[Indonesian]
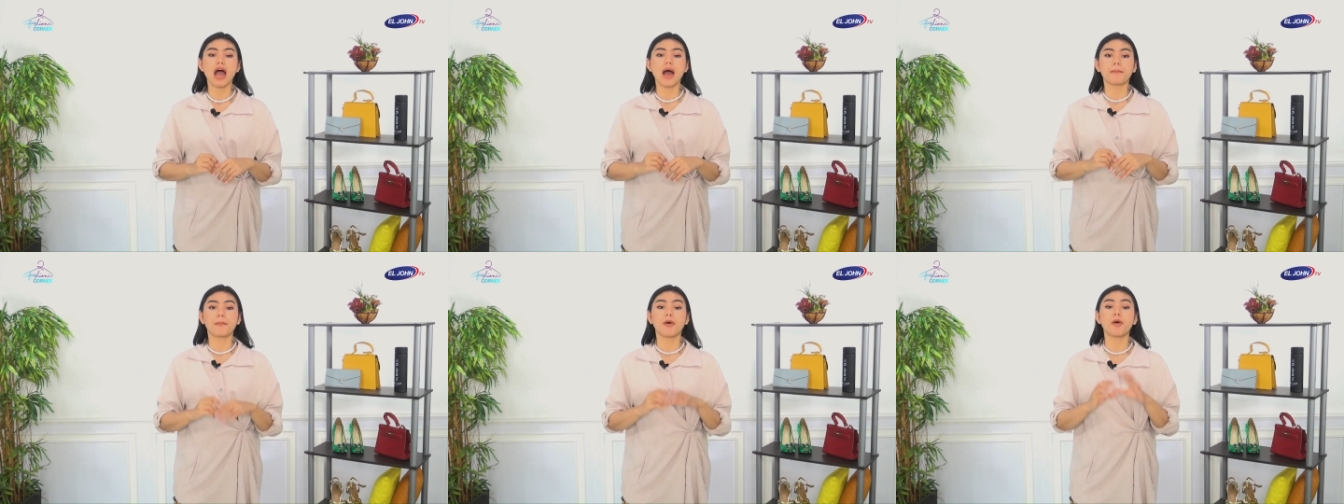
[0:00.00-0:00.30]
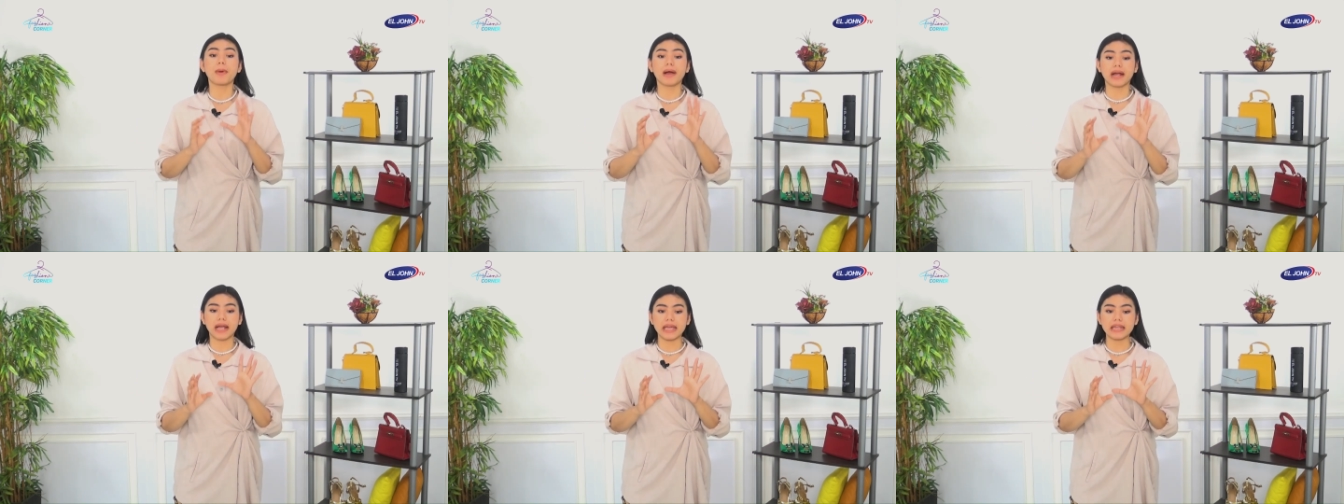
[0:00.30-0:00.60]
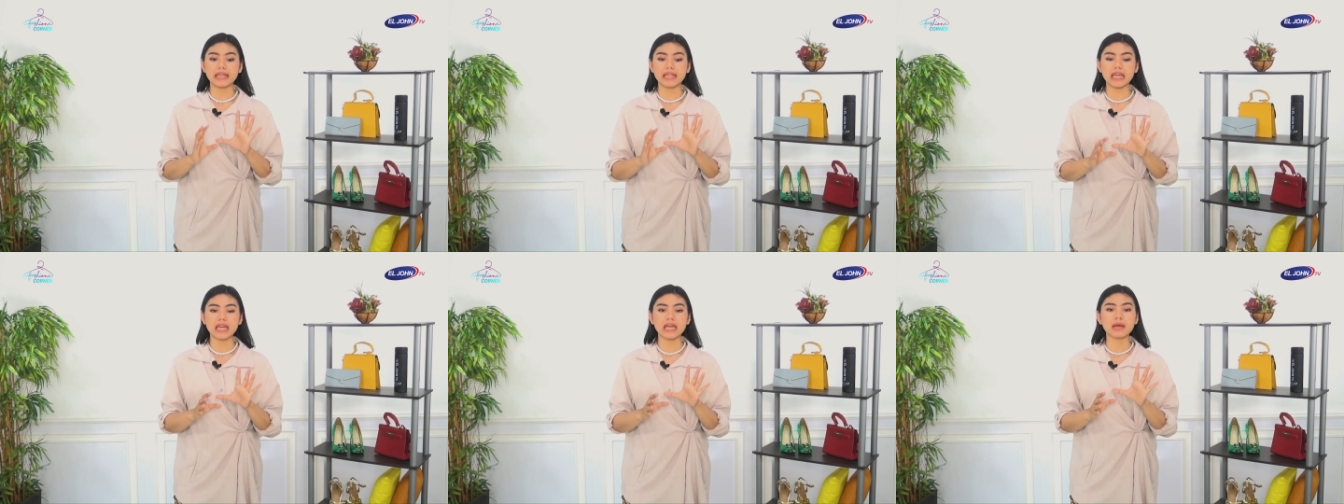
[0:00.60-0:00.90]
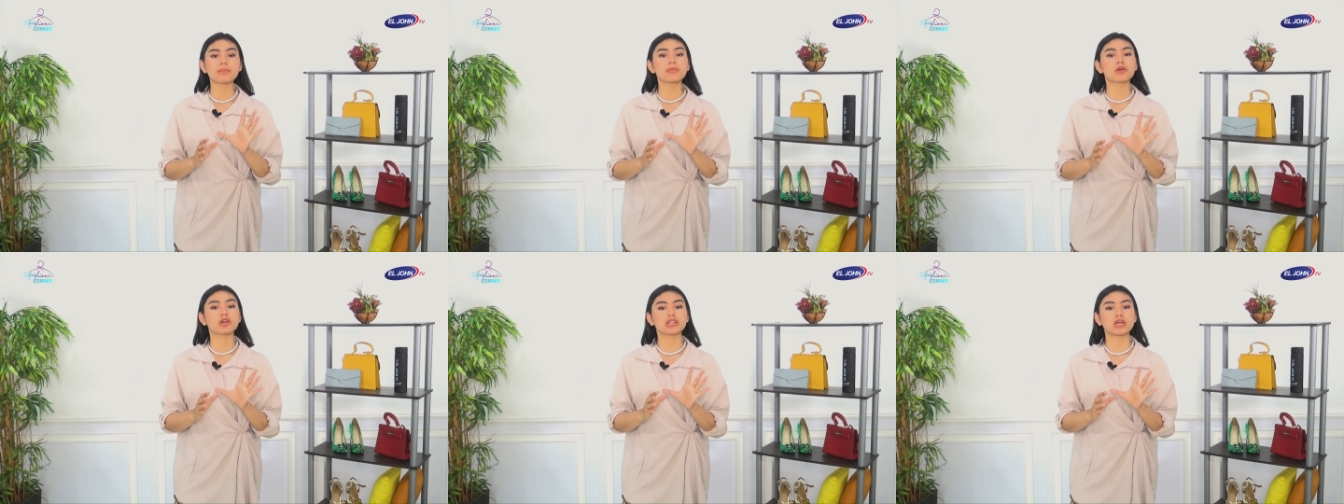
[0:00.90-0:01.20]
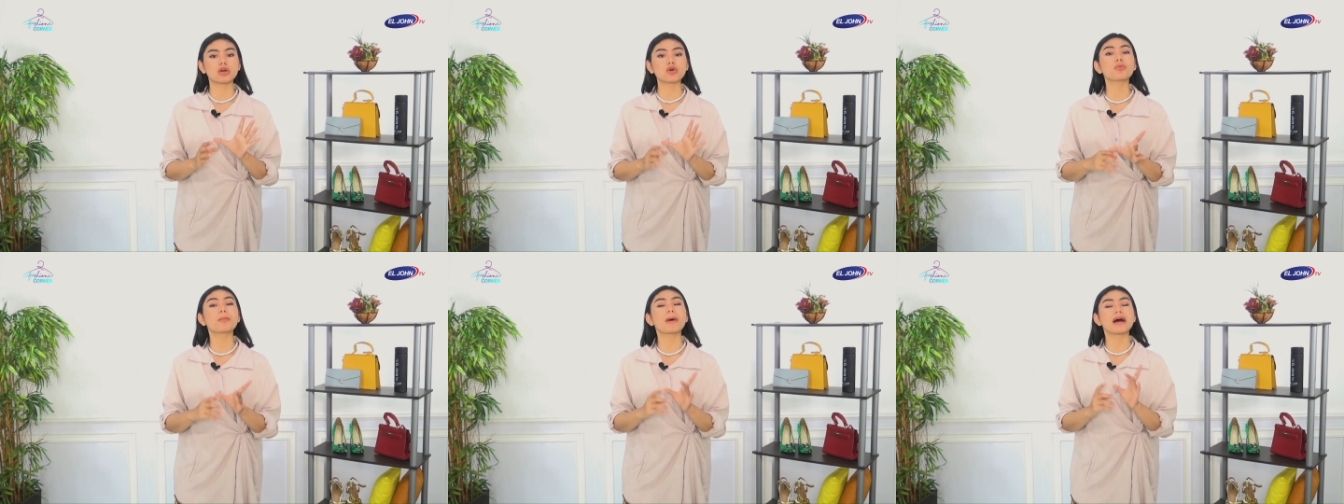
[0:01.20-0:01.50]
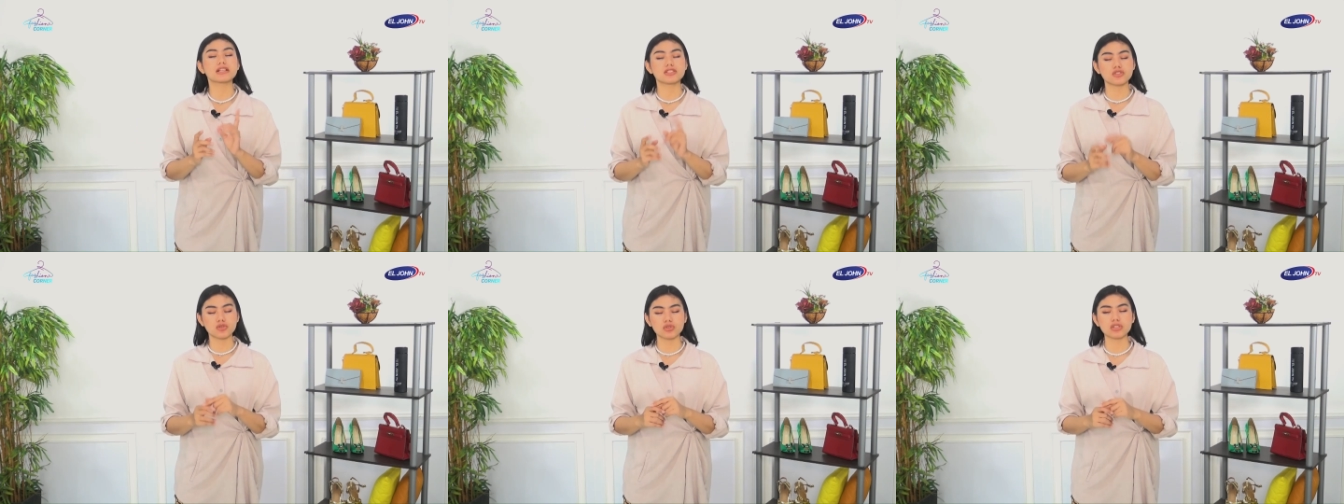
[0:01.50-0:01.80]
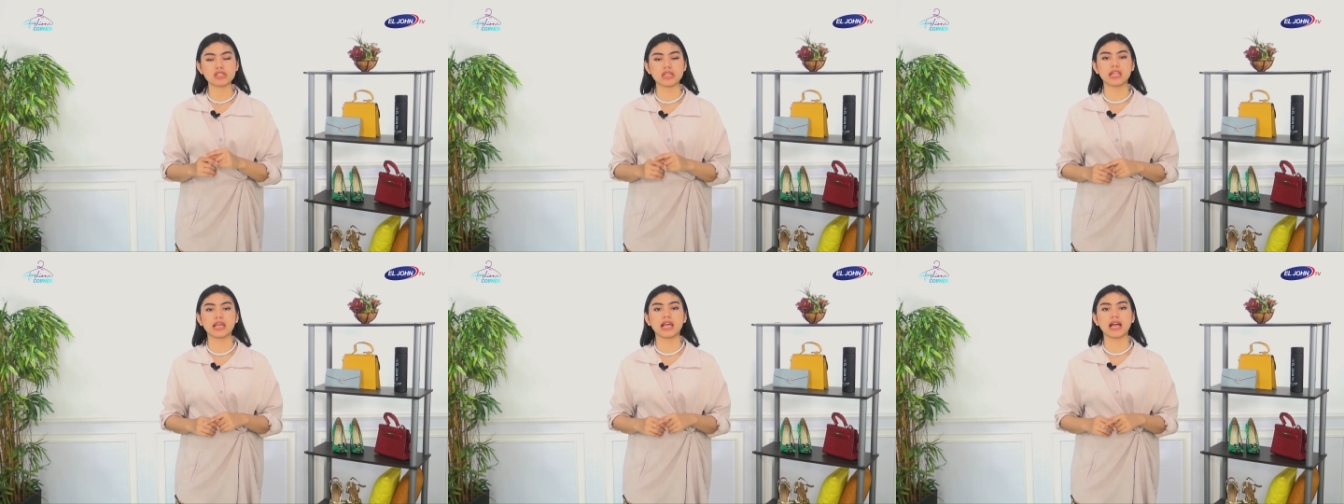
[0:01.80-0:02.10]
mau pakai ini menurut aku
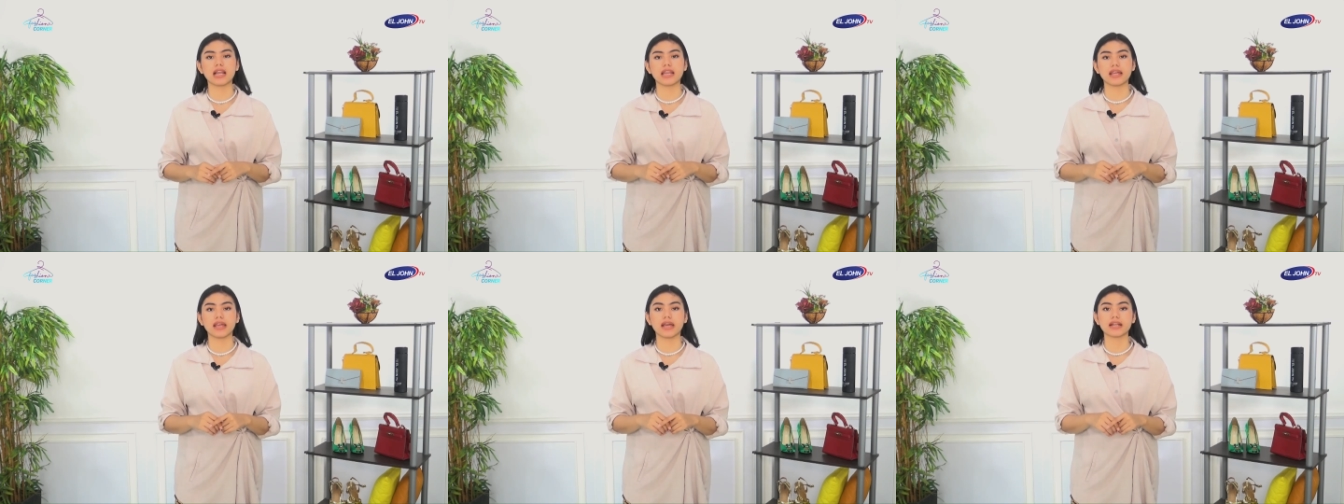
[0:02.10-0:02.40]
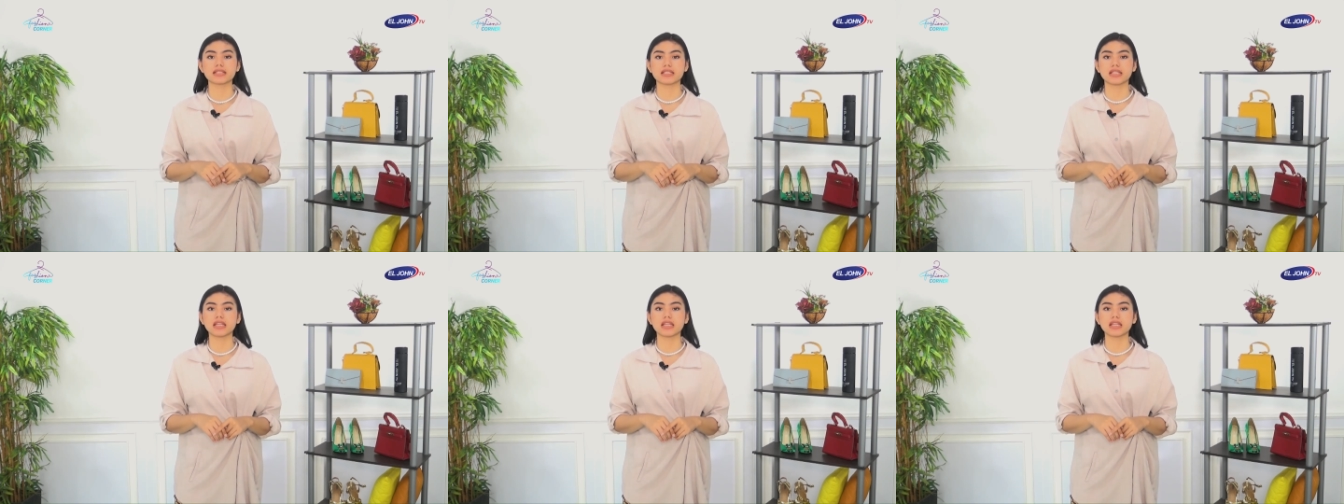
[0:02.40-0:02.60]
masuk sih di kalian.